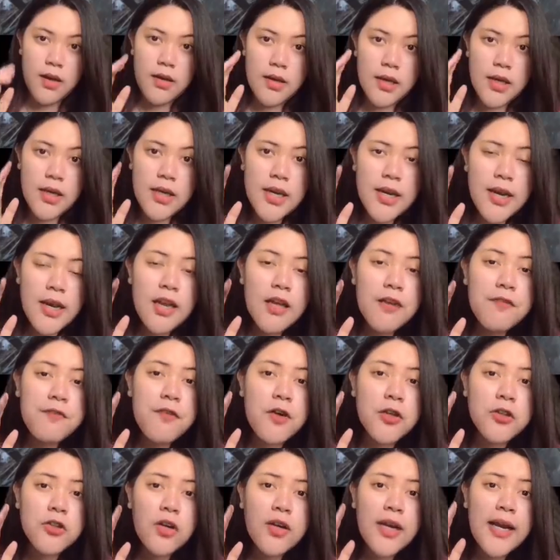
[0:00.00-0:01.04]
Ini adalah
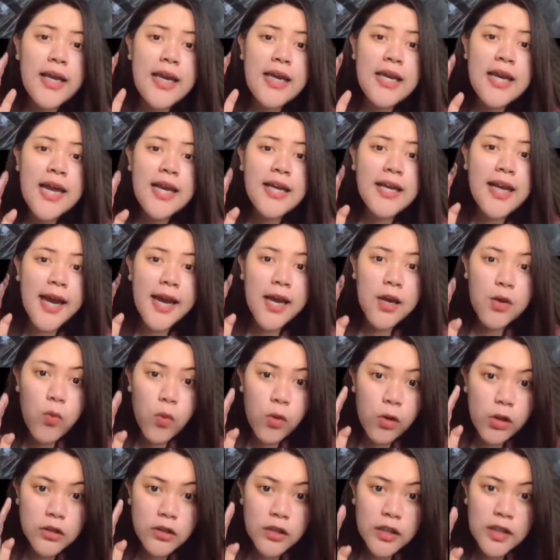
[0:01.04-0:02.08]
foto Regina Kay
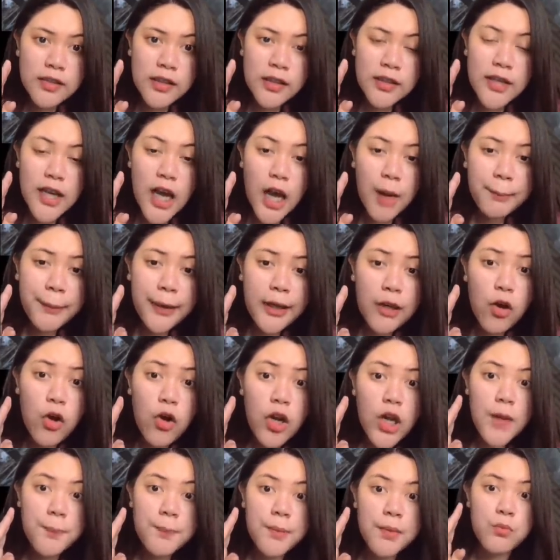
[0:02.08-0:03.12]
Walters yang diambil
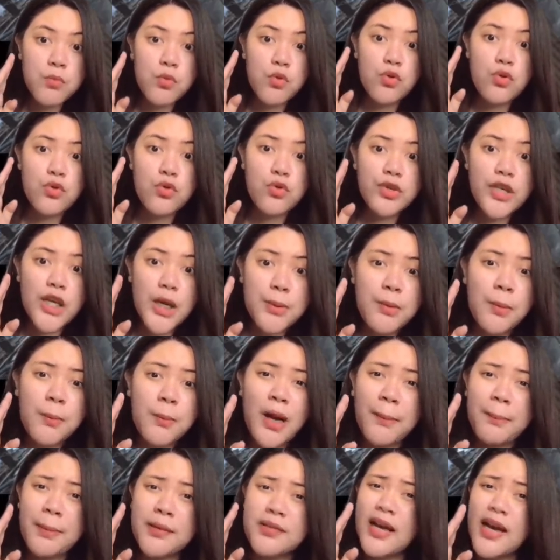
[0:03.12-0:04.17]
oleh pembunuhnya
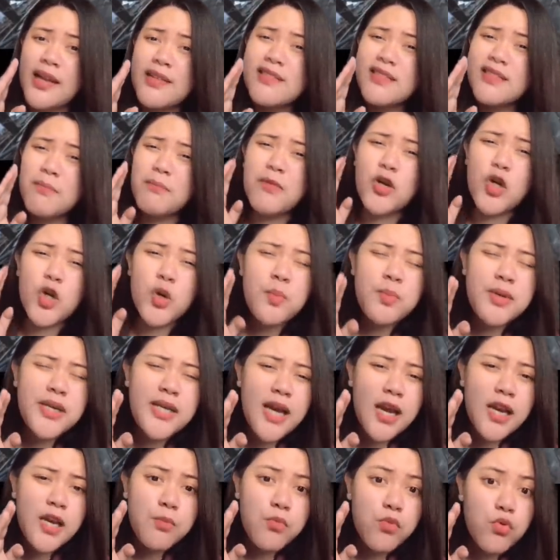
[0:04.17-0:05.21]
beberapa saat sebelum
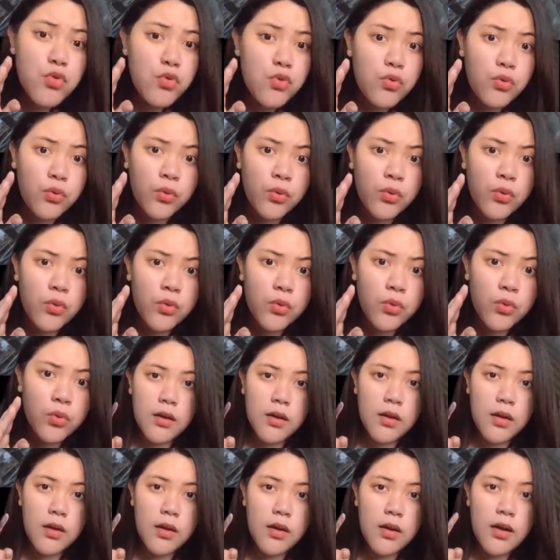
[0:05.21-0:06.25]
dia dibunuh.
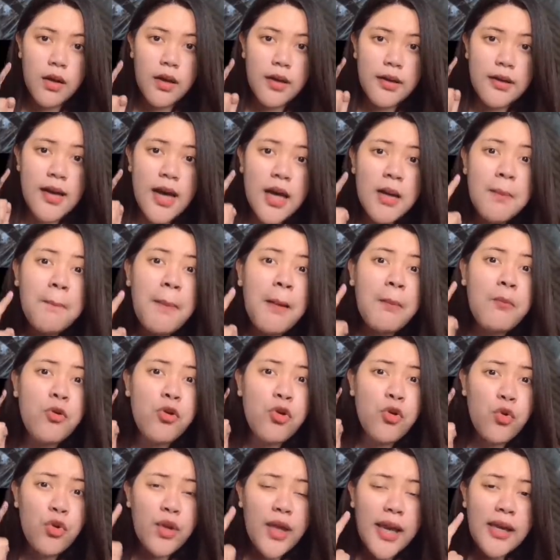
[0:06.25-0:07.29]
Dan
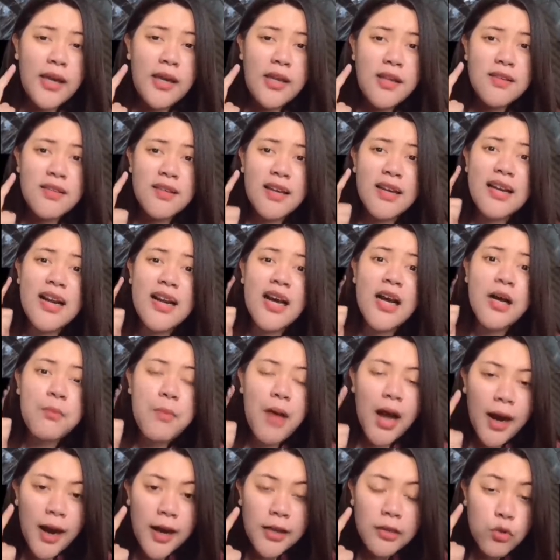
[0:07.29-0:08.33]
pembunuhnya ini seneng
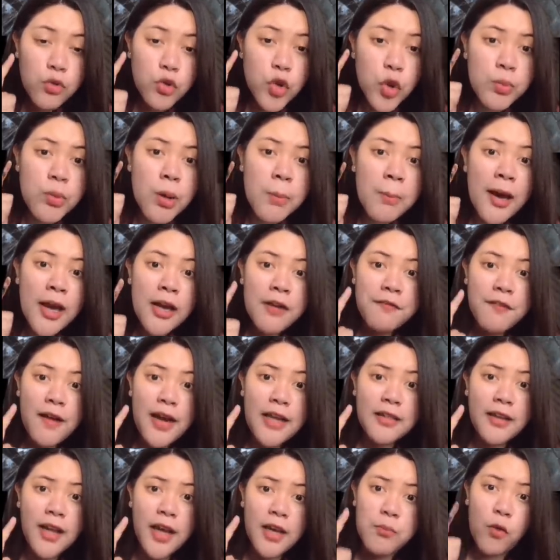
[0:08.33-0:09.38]
banget untuk
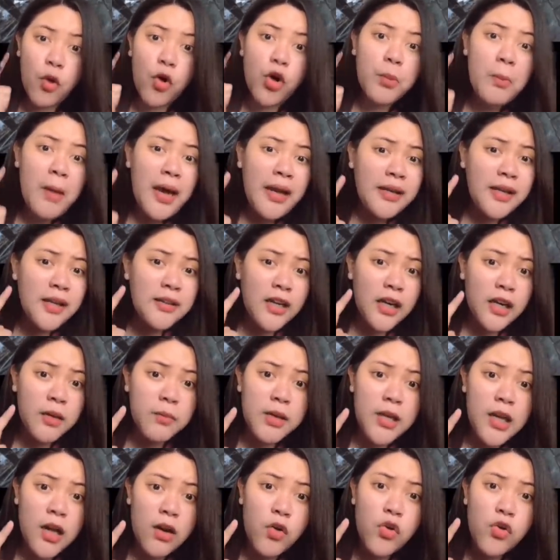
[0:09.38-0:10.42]
memanfaatkan korbannya
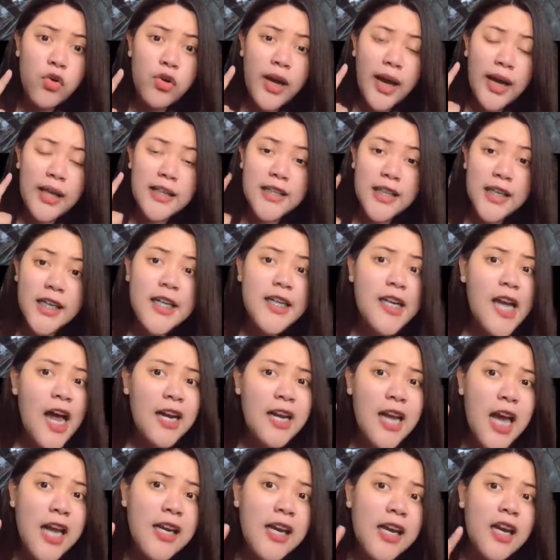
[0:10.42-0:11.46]
terlebih dahulu dengan cara
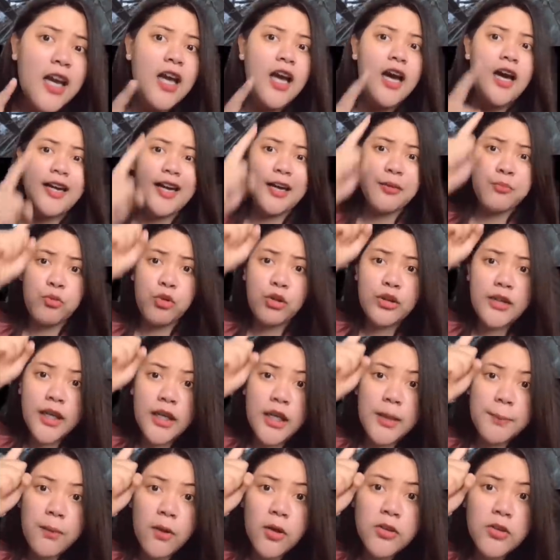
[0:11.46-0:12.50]
didandanin, rambutnya
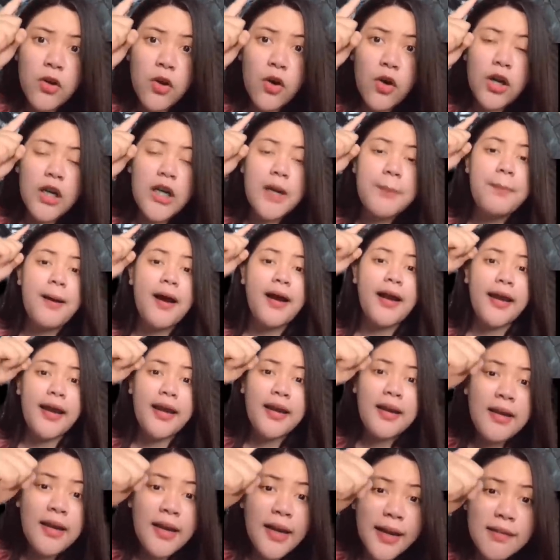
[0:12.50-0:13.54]
dipotong,
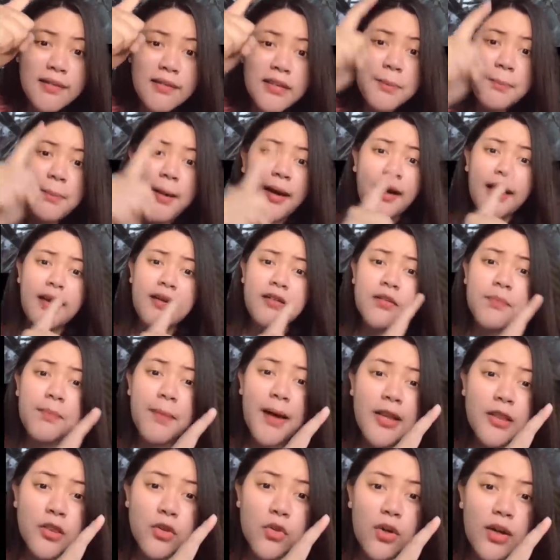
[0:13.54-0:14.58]
dipakein dress, dipakein
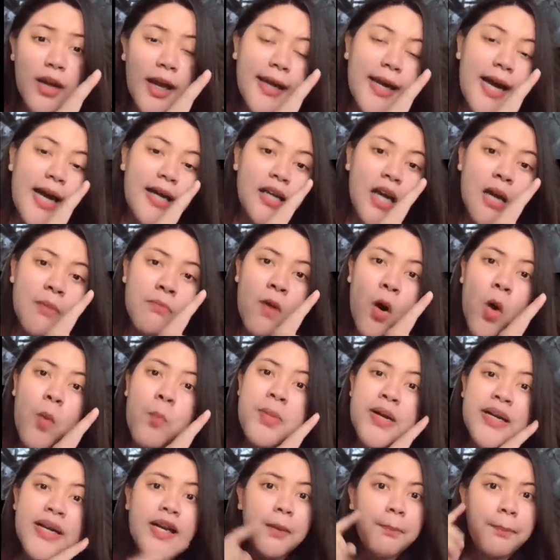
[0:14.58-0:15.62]
sepatu, layaknya mau
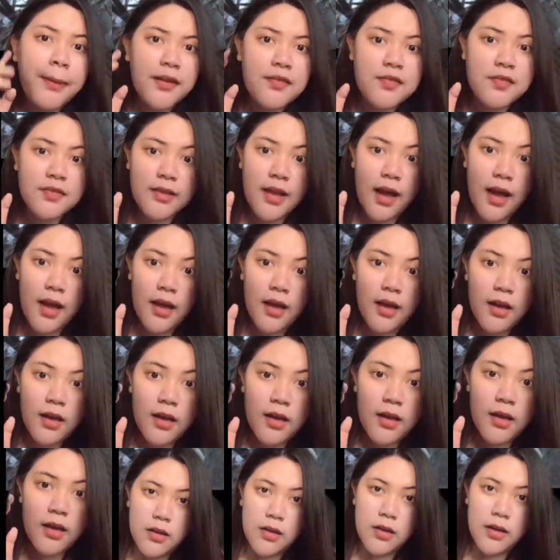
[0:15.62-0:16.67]
pergi ke pesta.
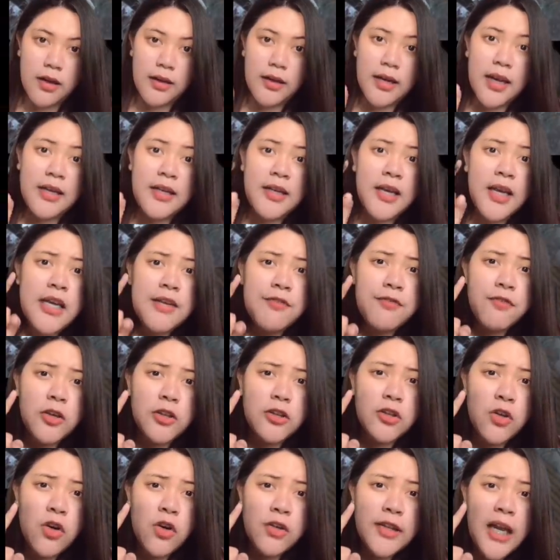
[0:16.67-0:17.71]
Dan dia
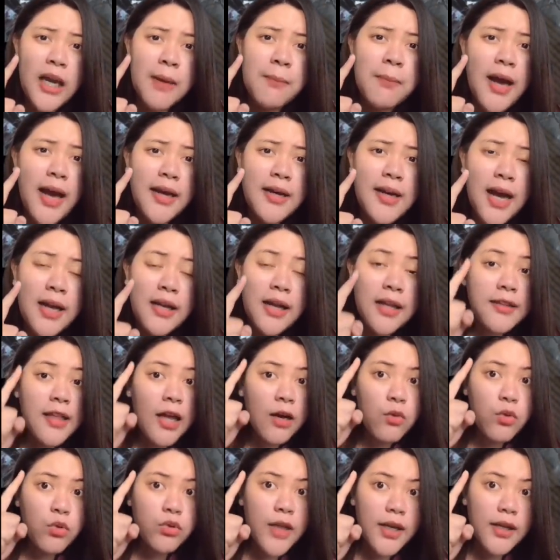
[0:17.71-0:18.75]
difoto dalam keadaan
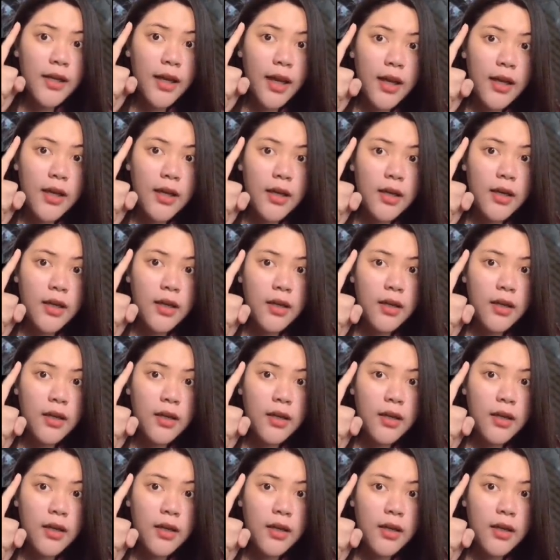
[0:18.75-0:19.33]
ketakutan kayak gini.